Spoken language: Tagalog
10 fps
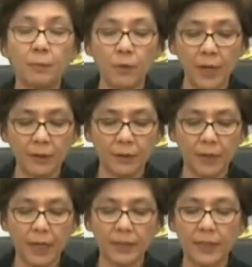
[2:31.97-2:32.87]
para
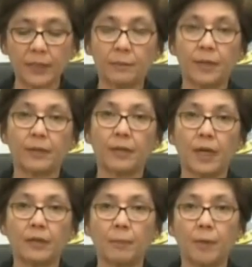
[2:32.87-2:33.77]
makasiguro at
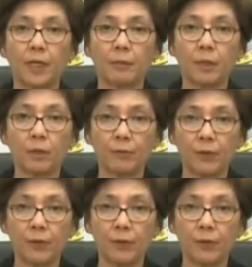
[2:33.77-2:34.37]
maiwasan ang side effects